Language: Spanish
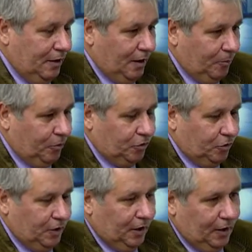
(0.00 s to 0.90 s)
y, ha puesto
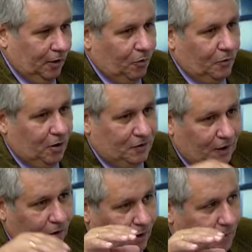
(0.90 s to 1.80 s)
usted que el gobierno ha
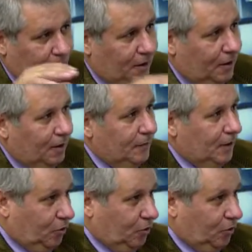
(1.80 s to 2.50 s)
sacado unas medidas